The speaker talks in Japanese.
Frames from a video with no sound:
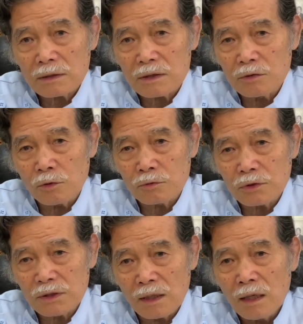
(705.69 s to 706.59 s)
治療とし
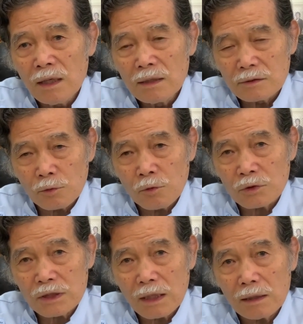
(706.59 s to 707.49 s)
てそこを
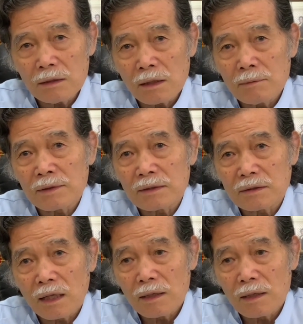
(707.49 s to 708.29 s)
しっかりやればですね